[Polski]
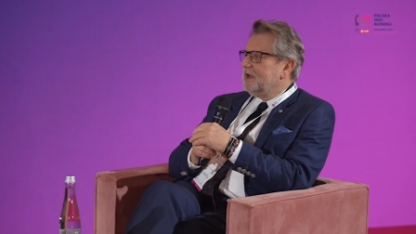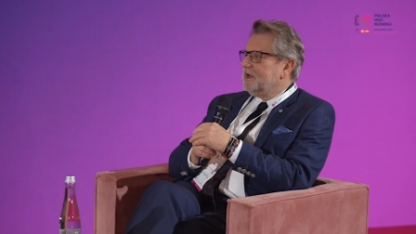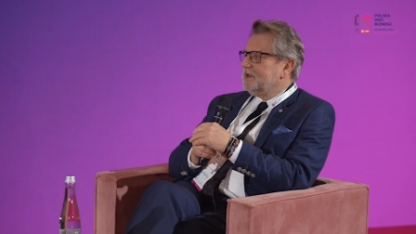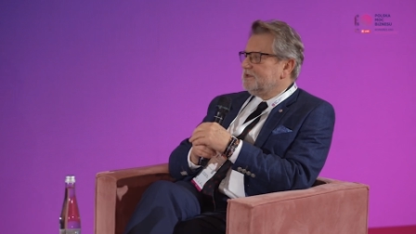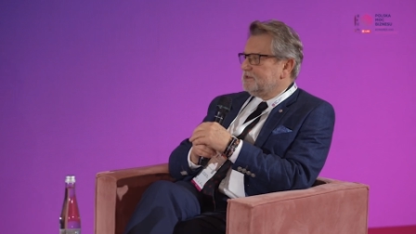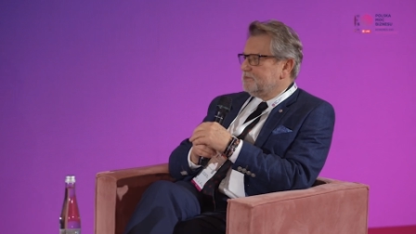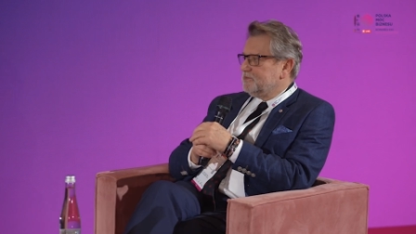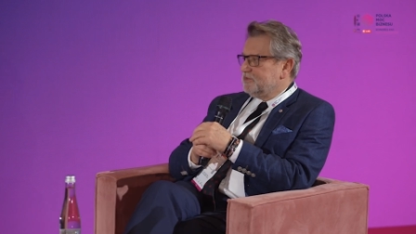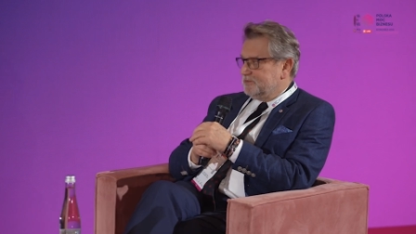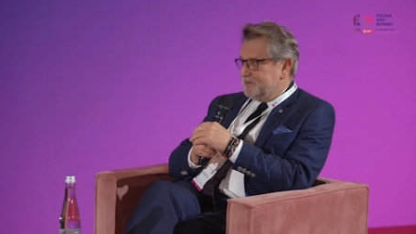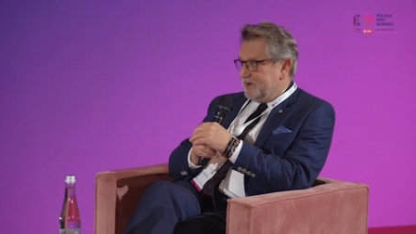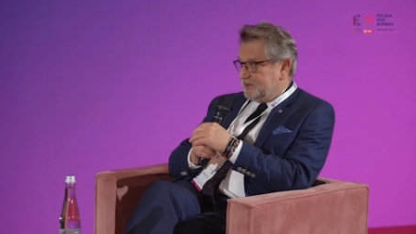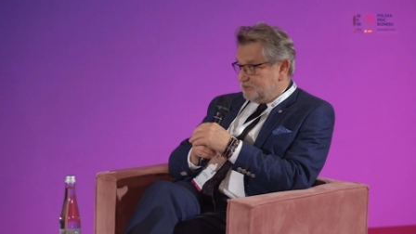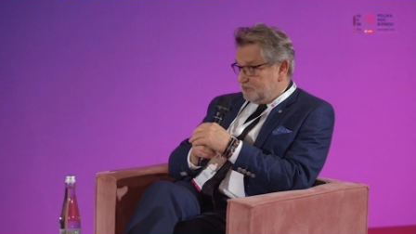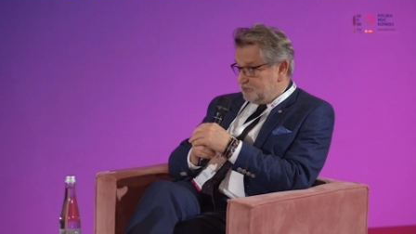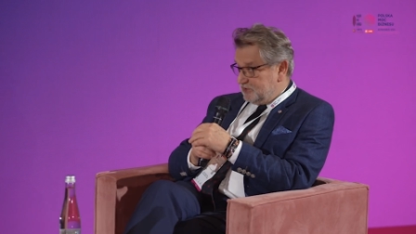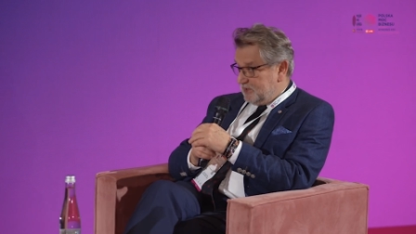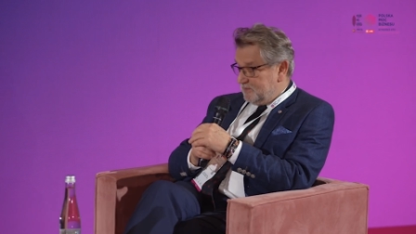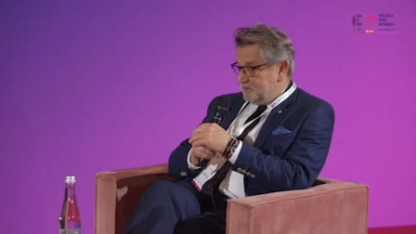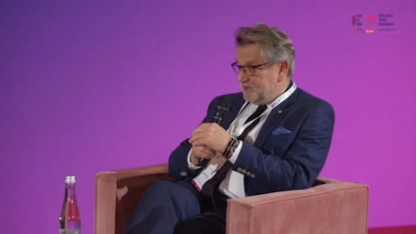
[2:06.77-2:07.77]
żeby dbać o
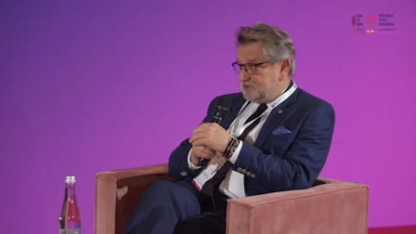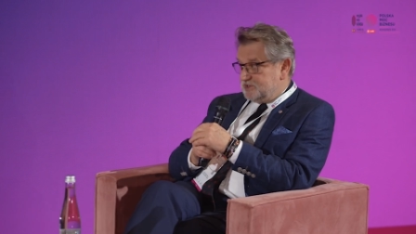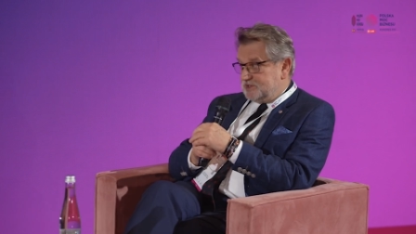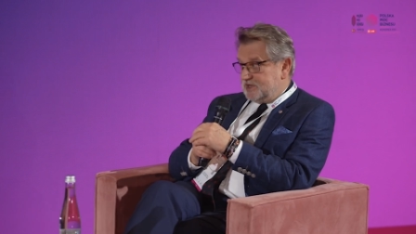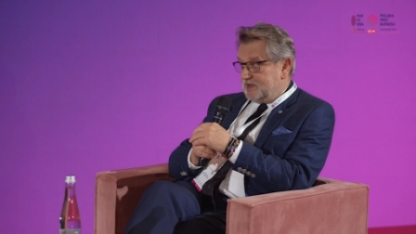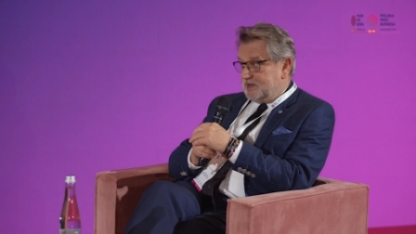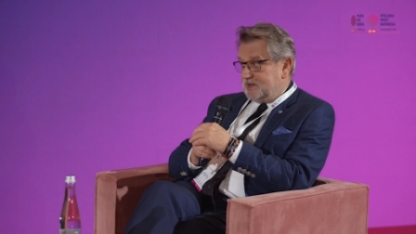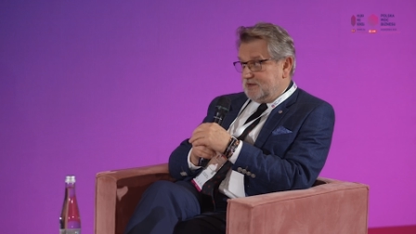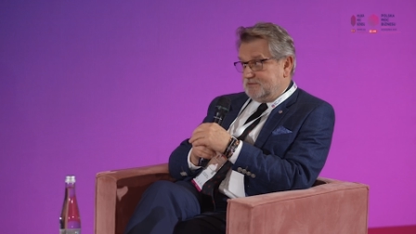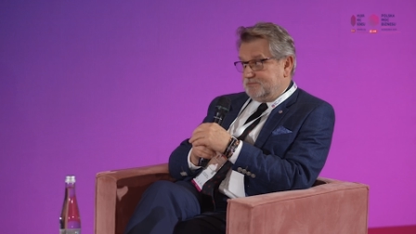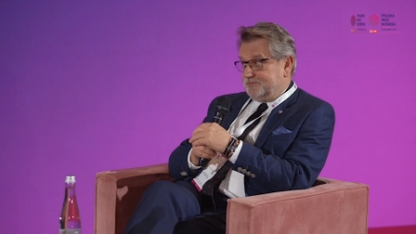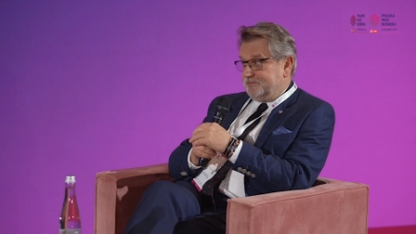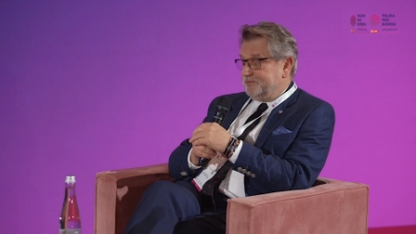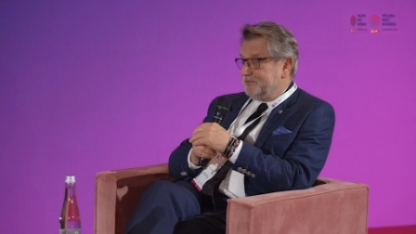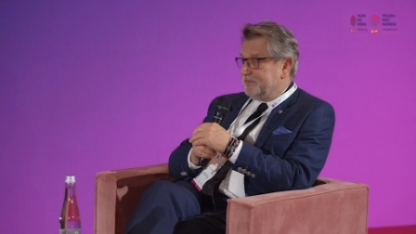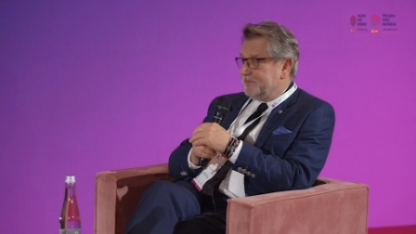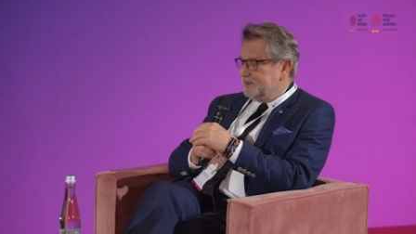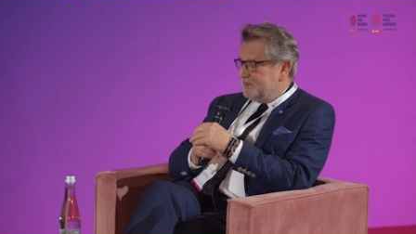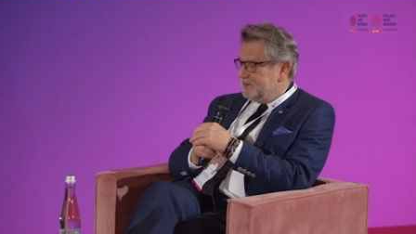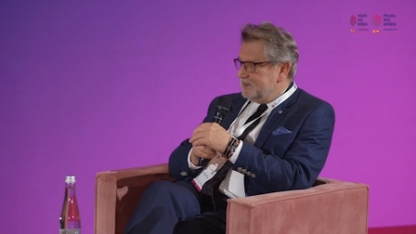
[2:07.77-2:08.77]
siebie, trzeba
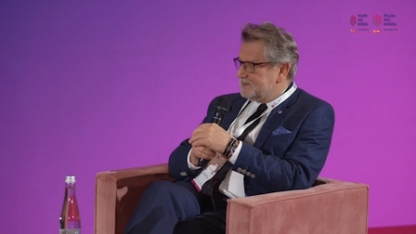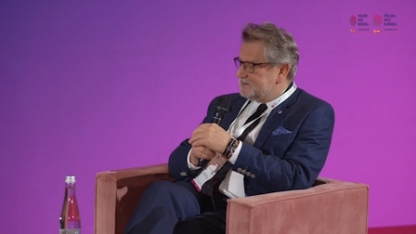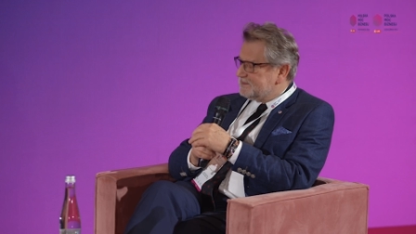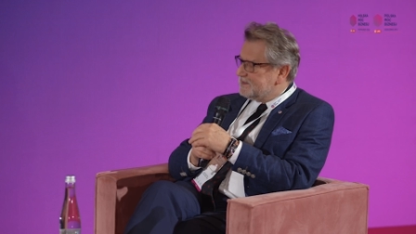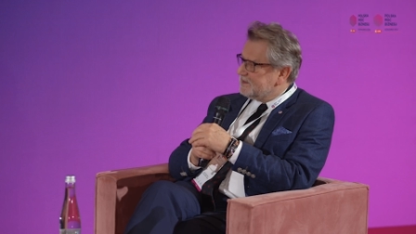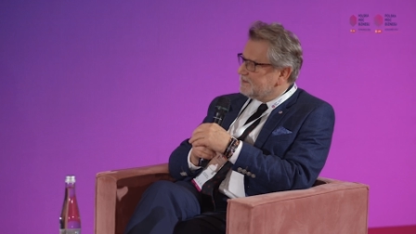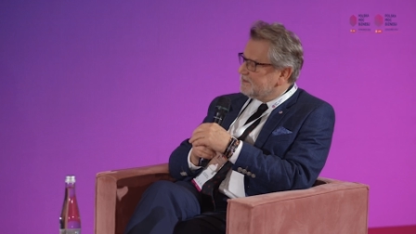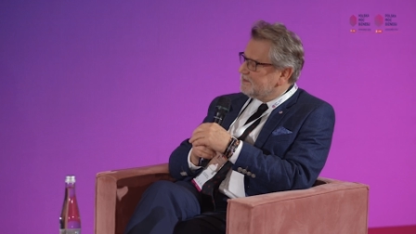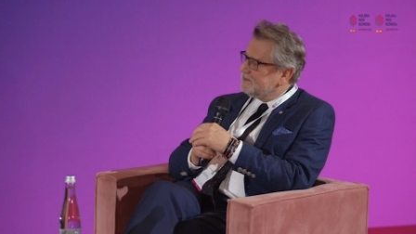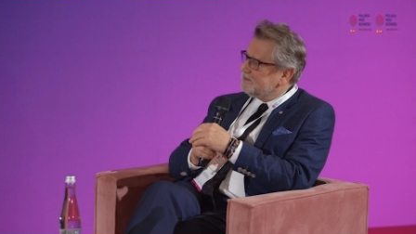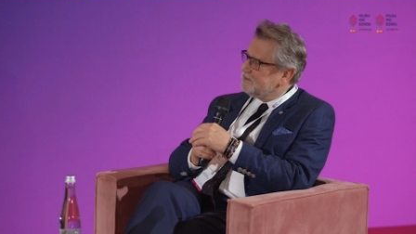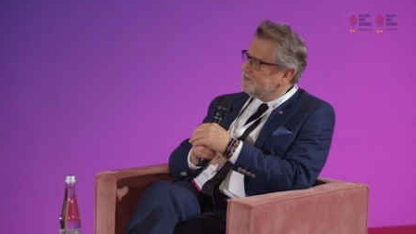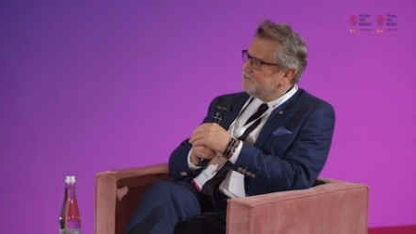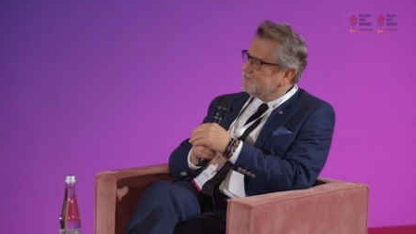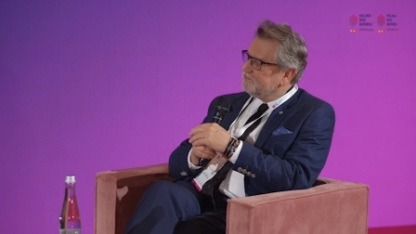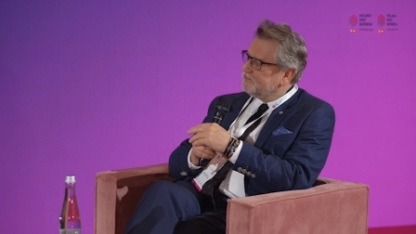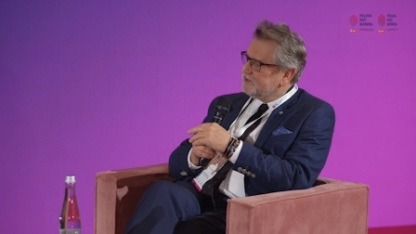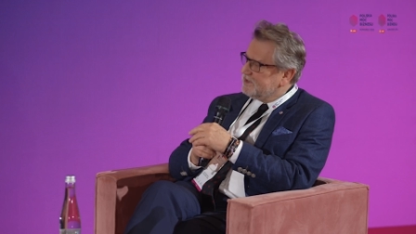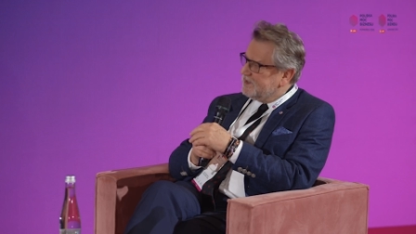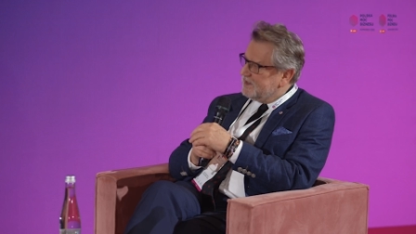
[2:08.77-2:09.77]
niestety
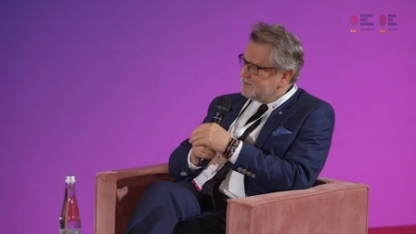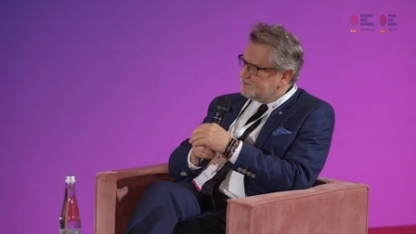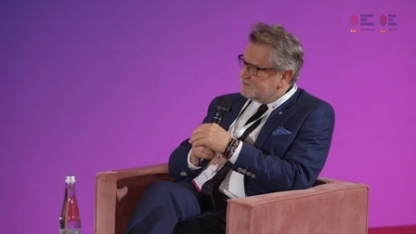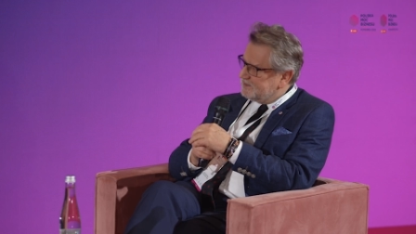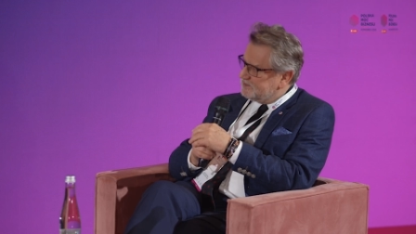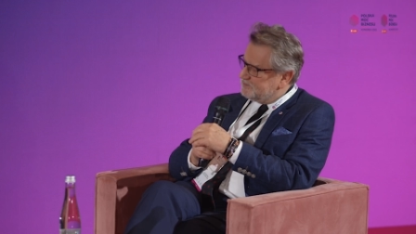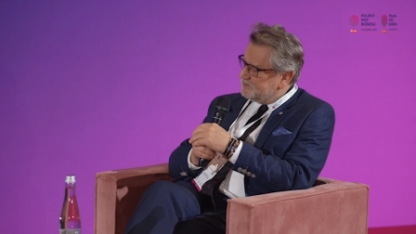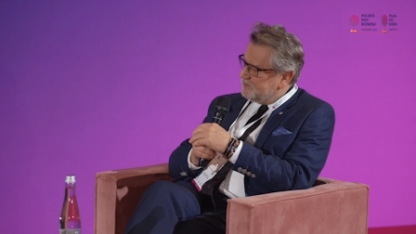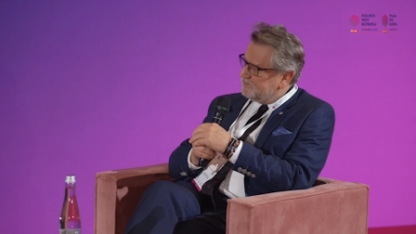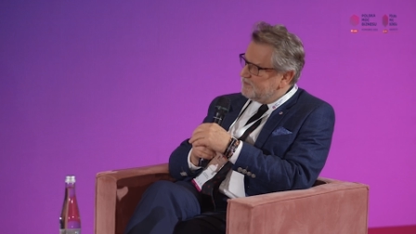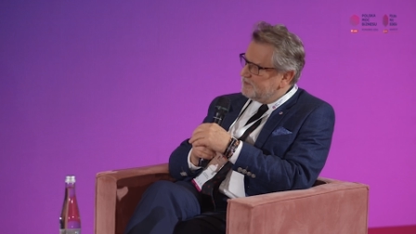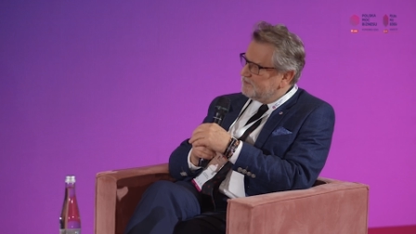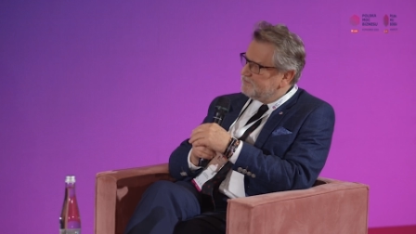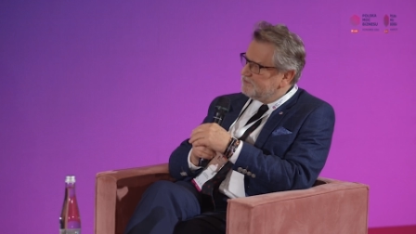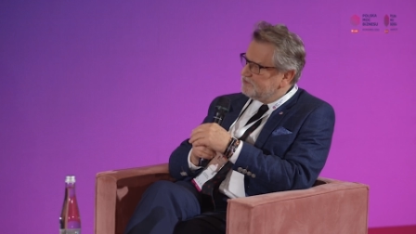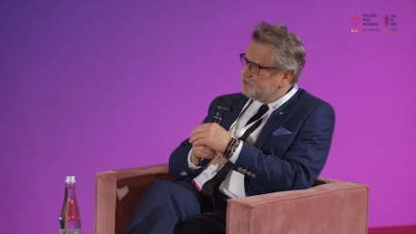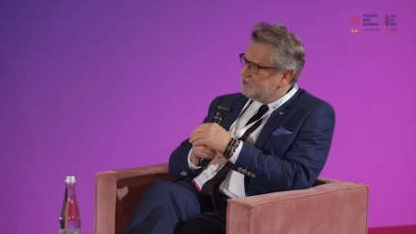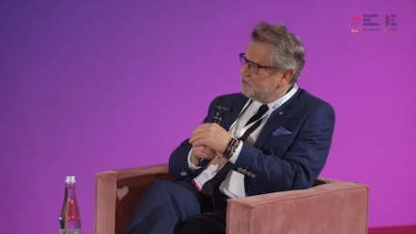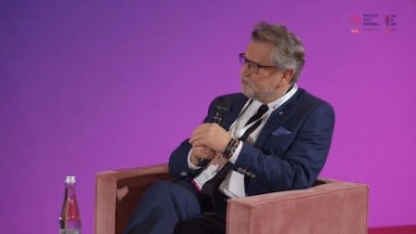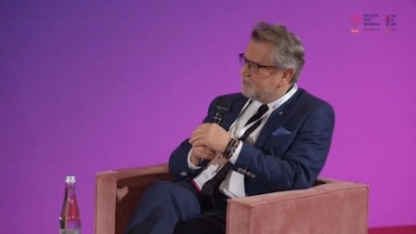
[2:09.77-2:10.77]
wykazać pewien
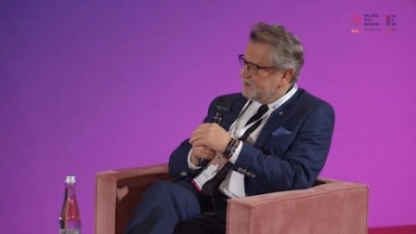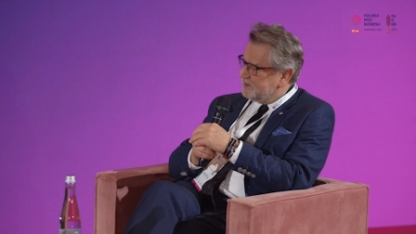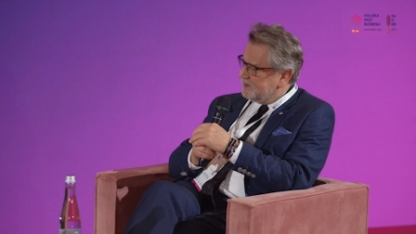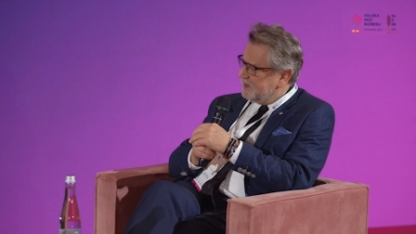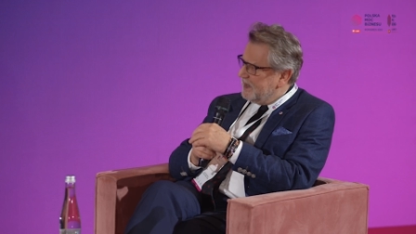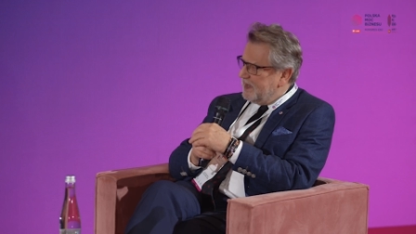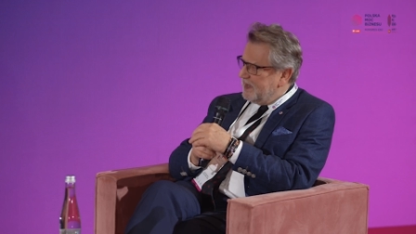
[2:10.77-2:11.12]
wysiłek.